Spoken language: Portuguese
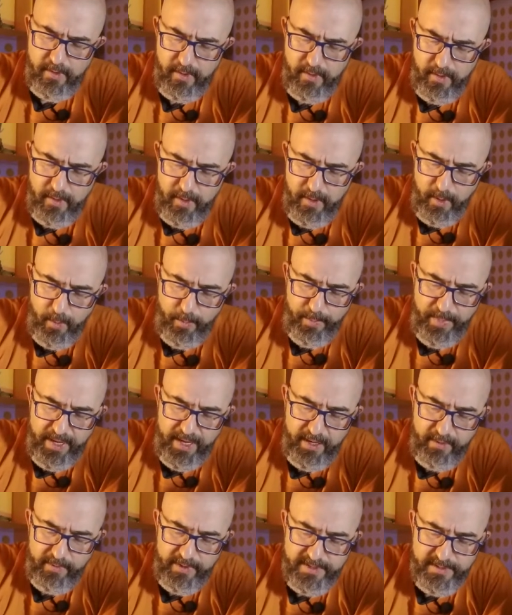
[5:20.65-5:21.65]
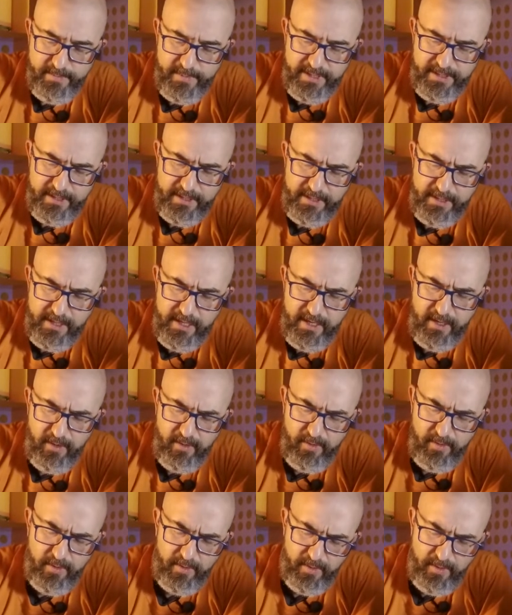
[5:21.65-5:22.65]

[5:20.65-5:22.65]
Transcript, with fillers: eu pego esse material